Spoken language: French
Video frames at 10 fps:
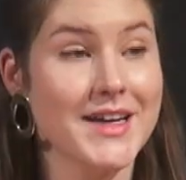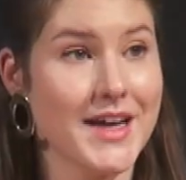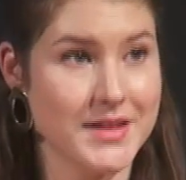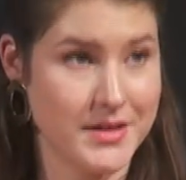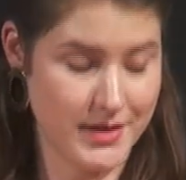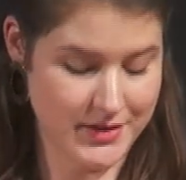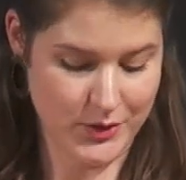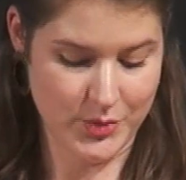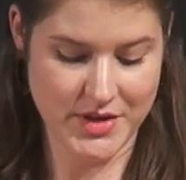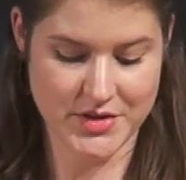Caterina de
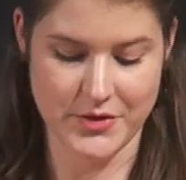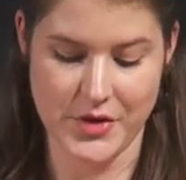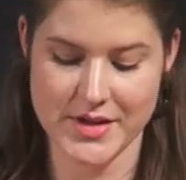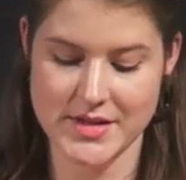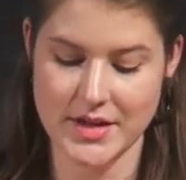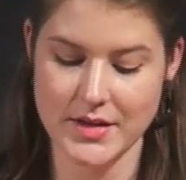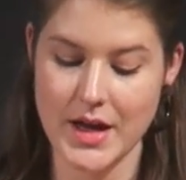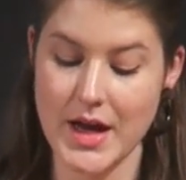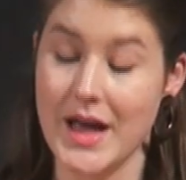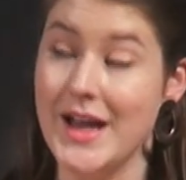Nobili Sforza,
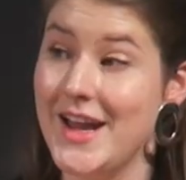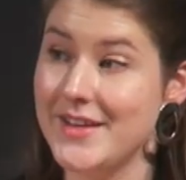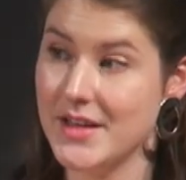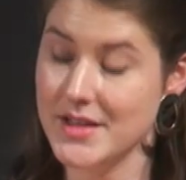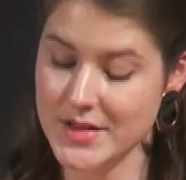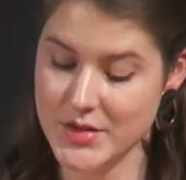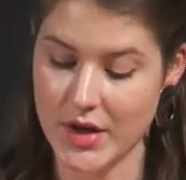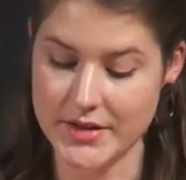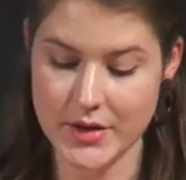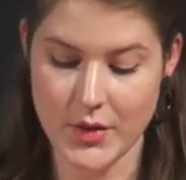L'analyse de
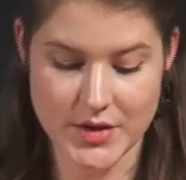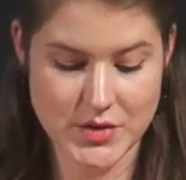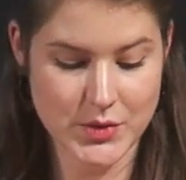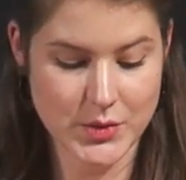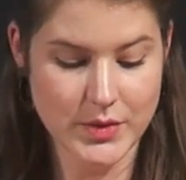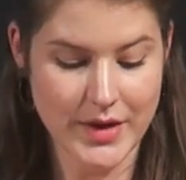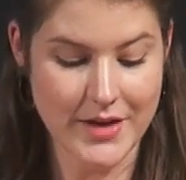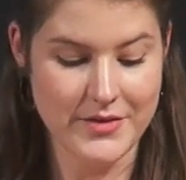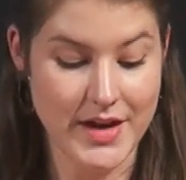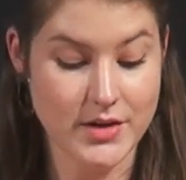la décoration
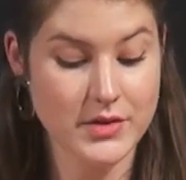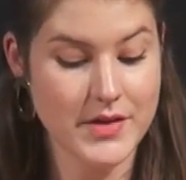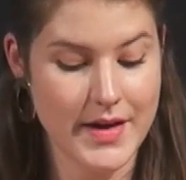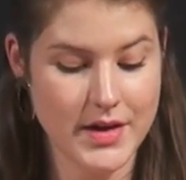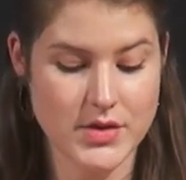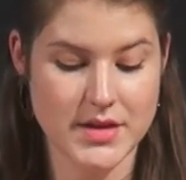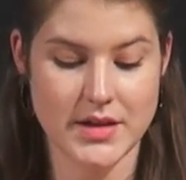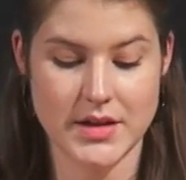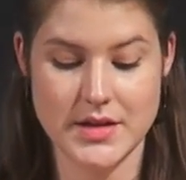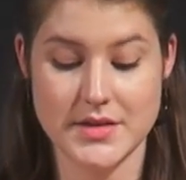révèle quant à elle que cette
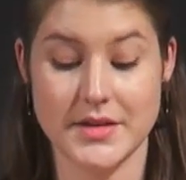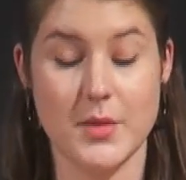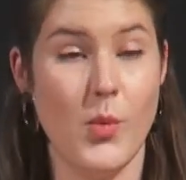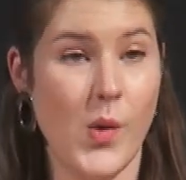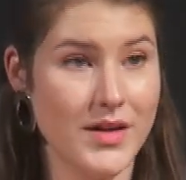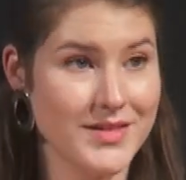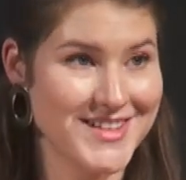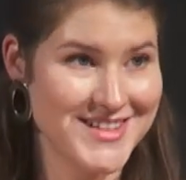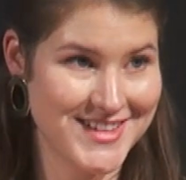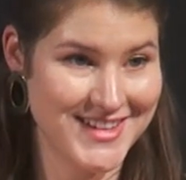église était moins
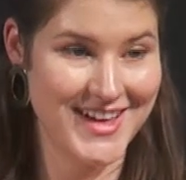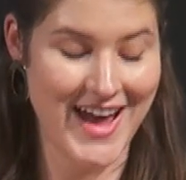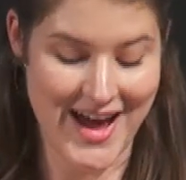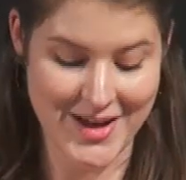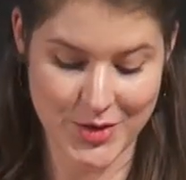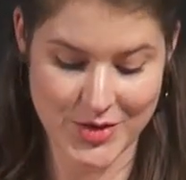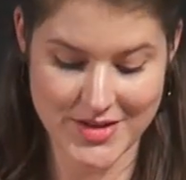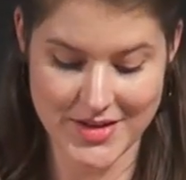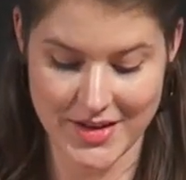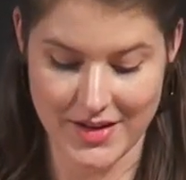destinée à
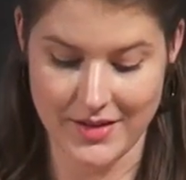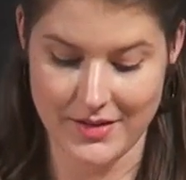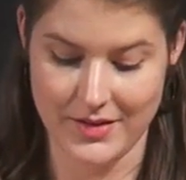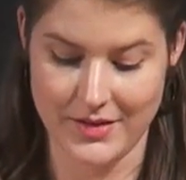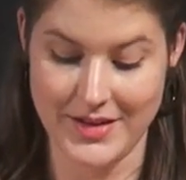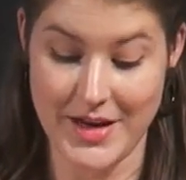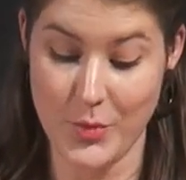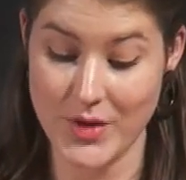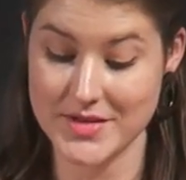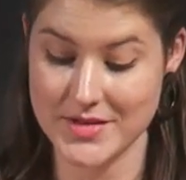accueillir euh, les
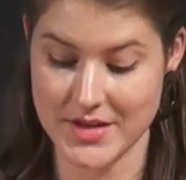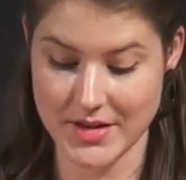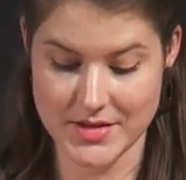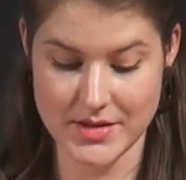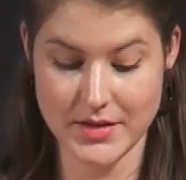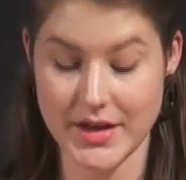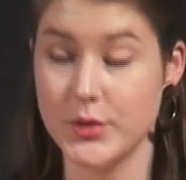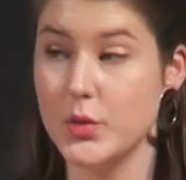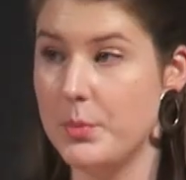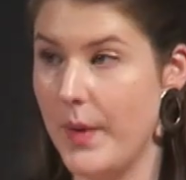moines cisterciens qu'à
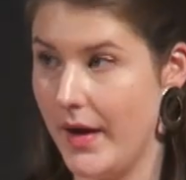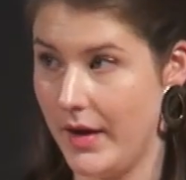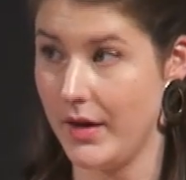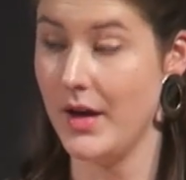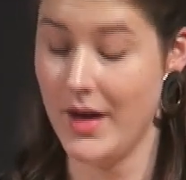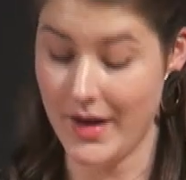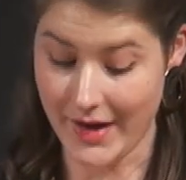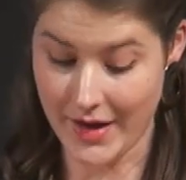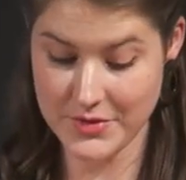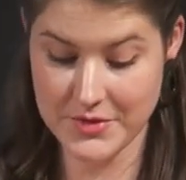d'une part
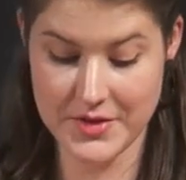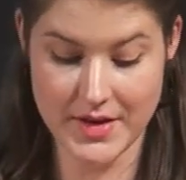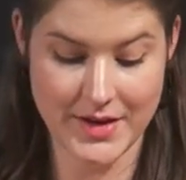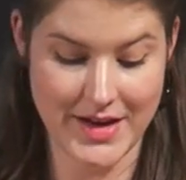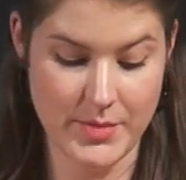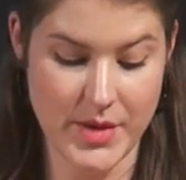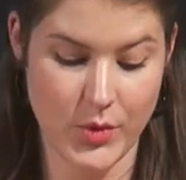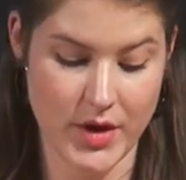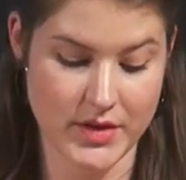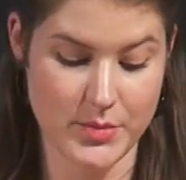raviver la
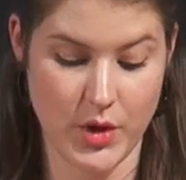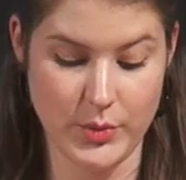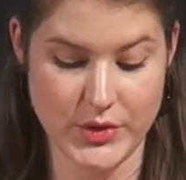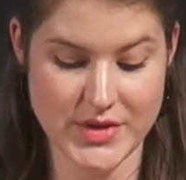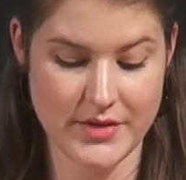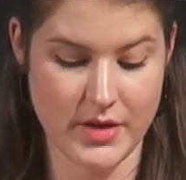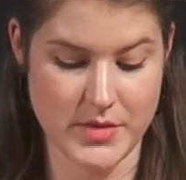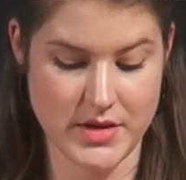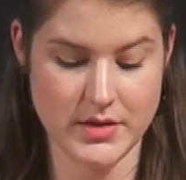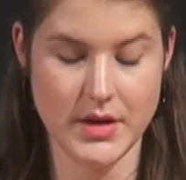mémoire des membres de sa
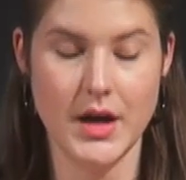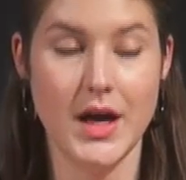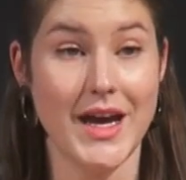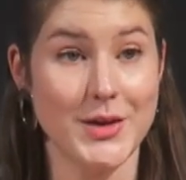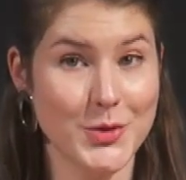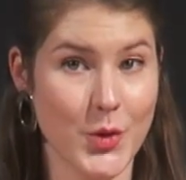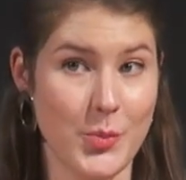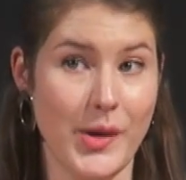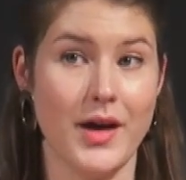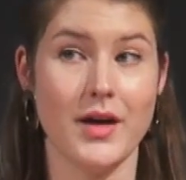famille et d'autre
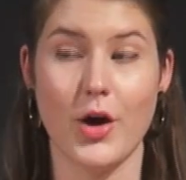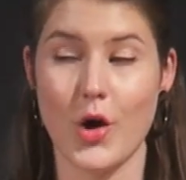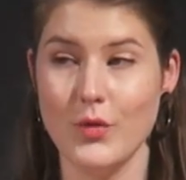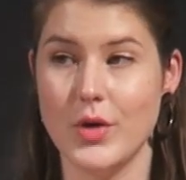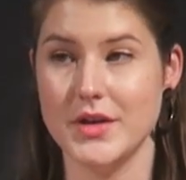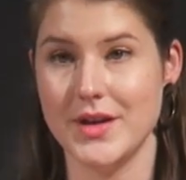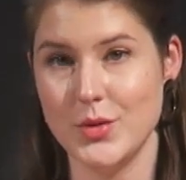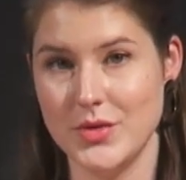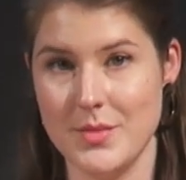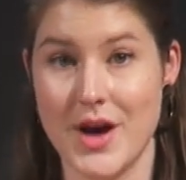part renvoyer
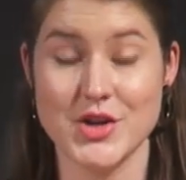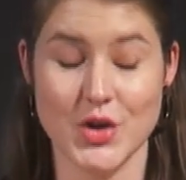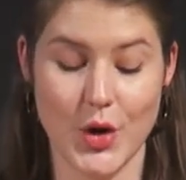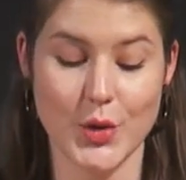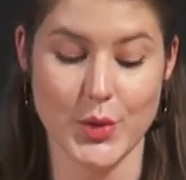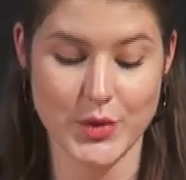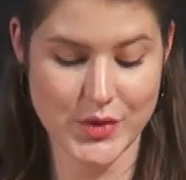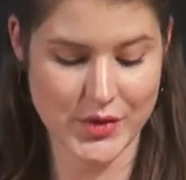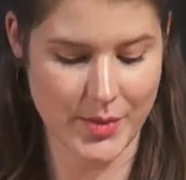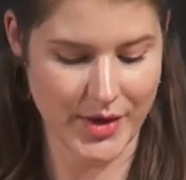une image glorieuse
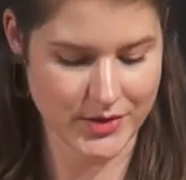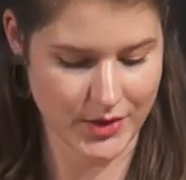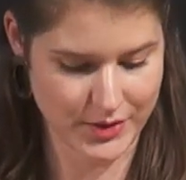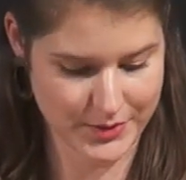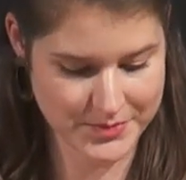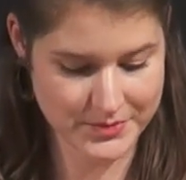de sa personne.